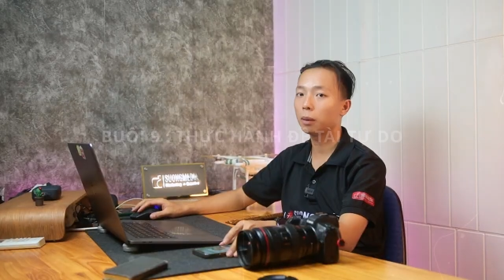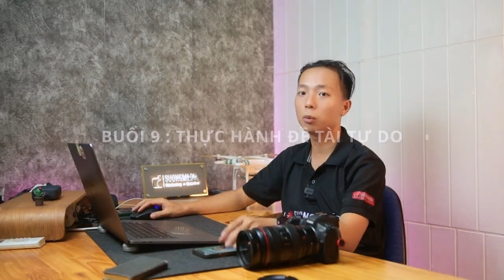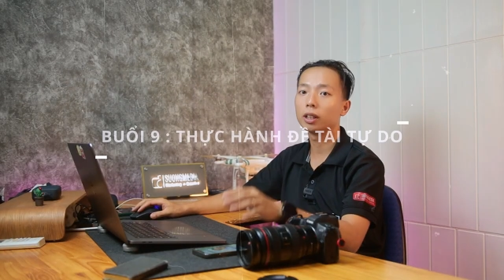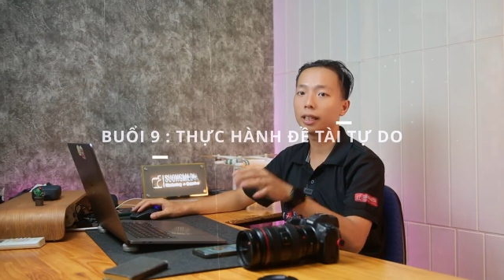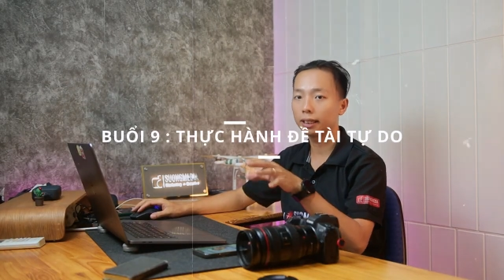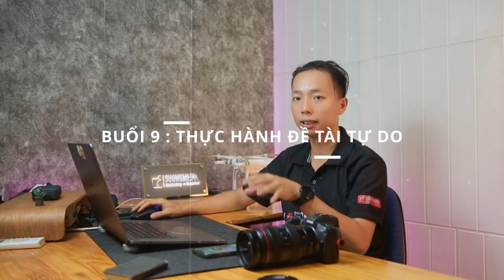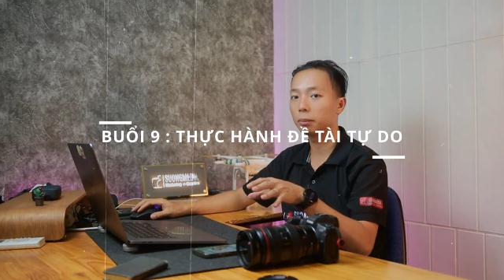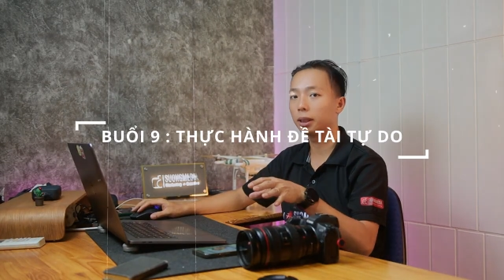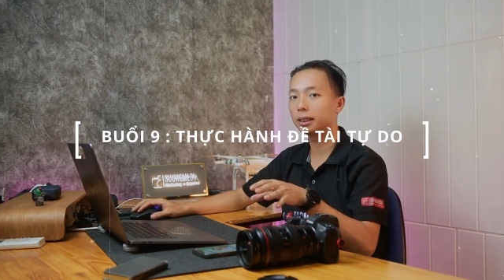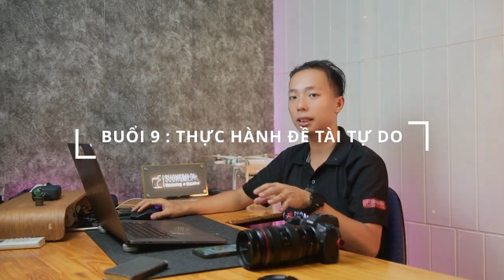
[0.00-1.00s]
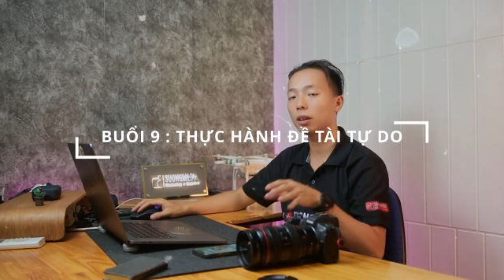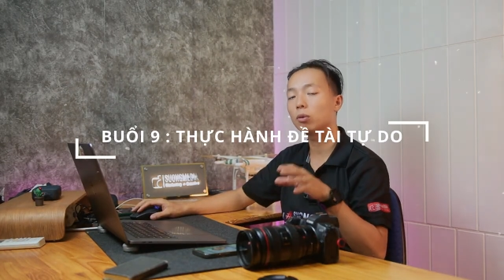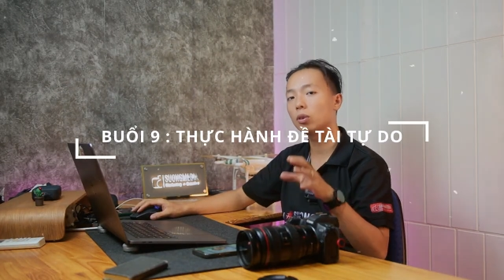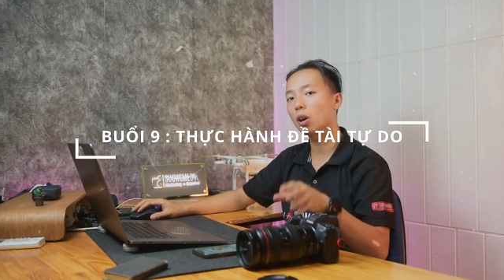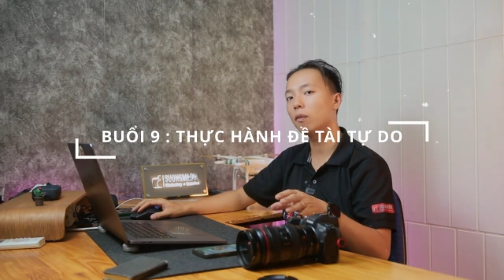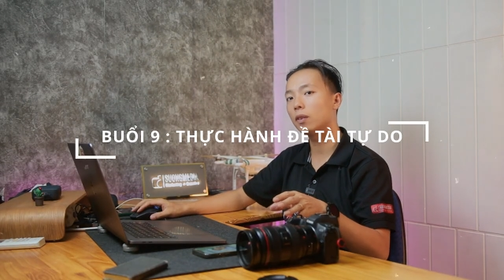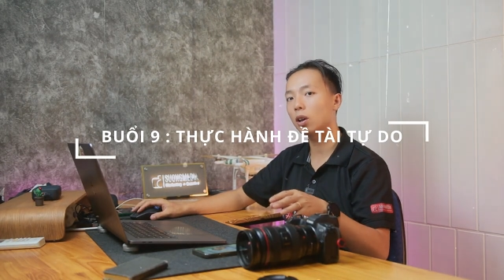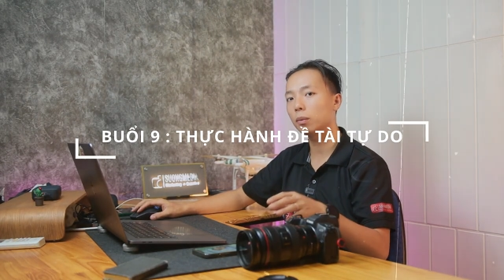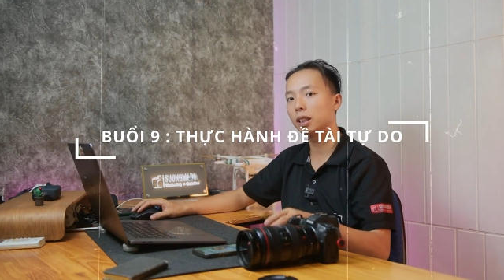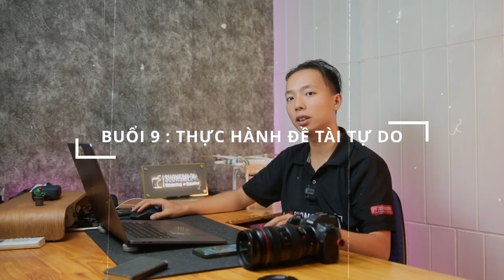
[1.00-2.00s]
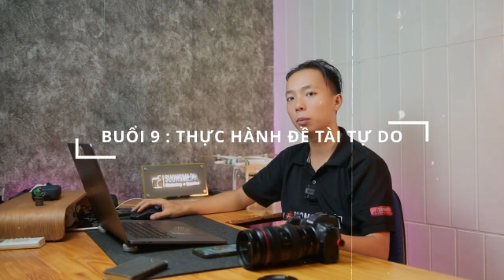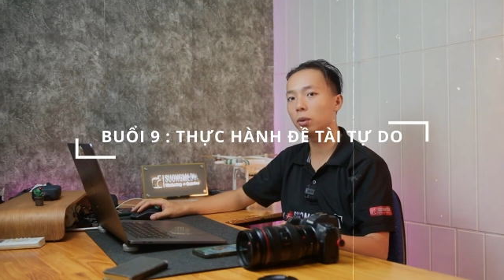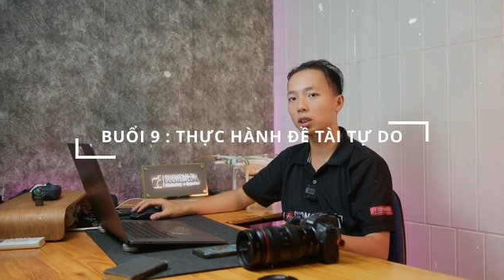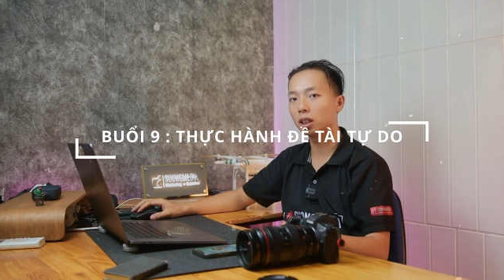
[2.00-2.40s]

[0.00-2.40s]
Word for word: Tại buổi này thì mình sẽ đóng góp và góp ý cho mọi